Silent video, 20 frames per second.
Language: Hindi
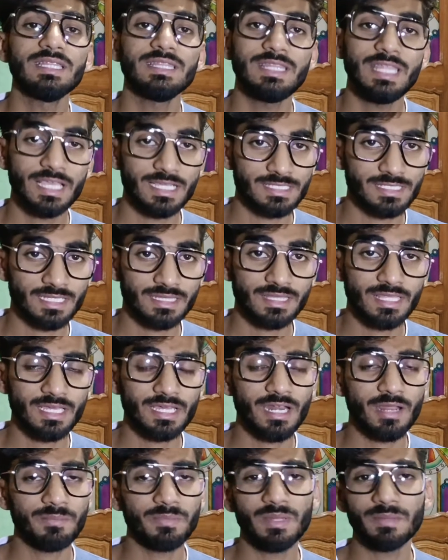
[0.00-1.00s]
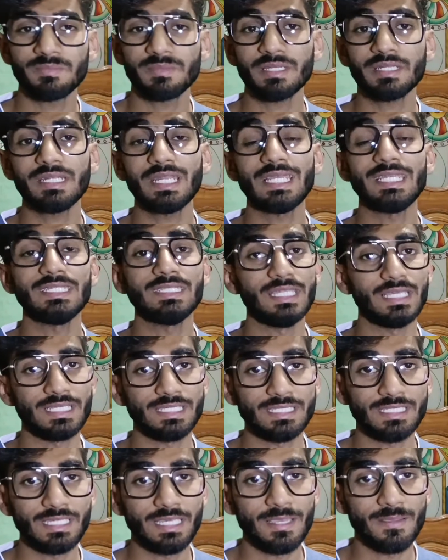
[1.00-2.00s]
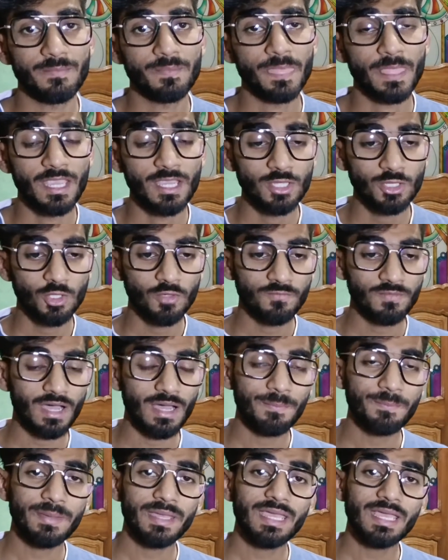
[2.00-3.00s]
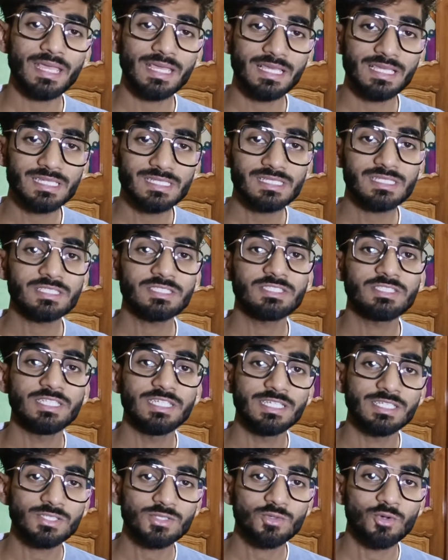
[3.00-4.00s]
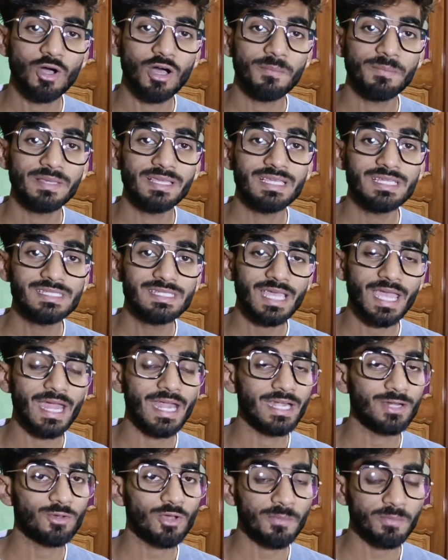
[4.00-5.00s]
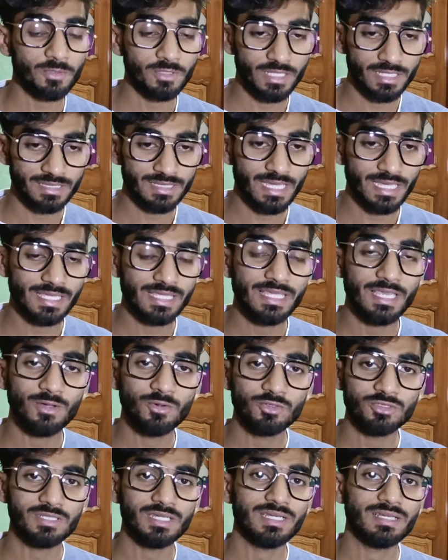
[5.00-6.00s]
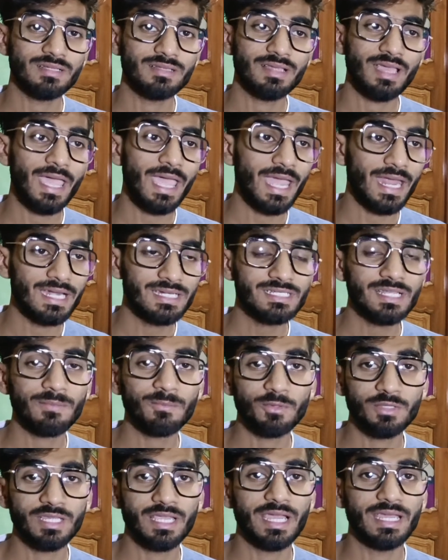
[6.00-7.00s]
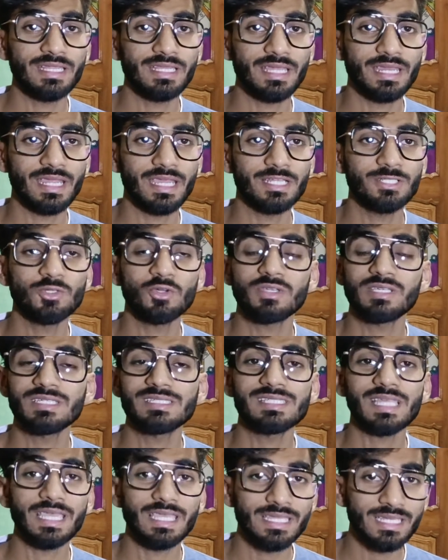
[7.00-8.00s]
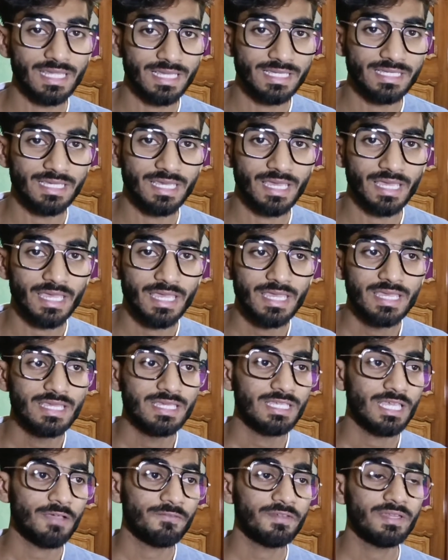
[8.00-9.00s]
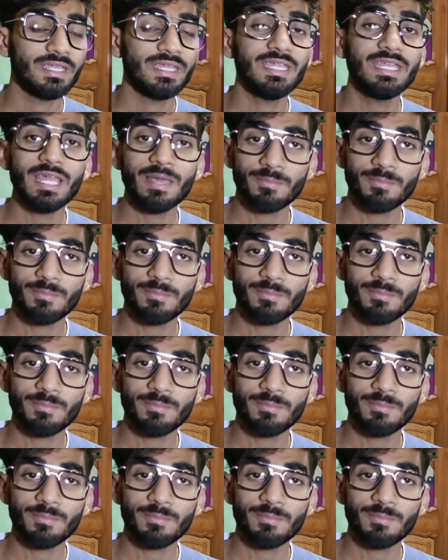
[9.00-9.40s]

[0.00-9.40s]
देख सकते हैं और आपने अब तक नहीं देखी है तो वहाँ पे इस चीज़ को आप इस एड को आपको दिखता है कि ये कुछ एड्स आपको दिखाई दे रहे हैं जो कि सही नहीं है या फिर इन